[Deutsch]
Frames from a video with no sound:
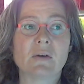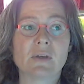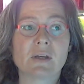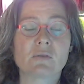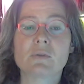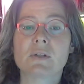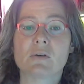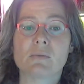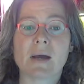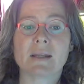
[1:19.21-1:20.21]
euer guter
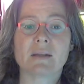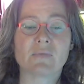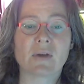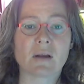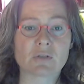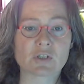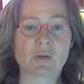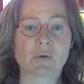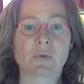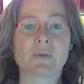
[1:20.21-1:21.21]
Romananfang
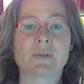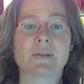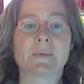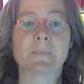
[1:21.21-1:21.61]
ausschauen könnte.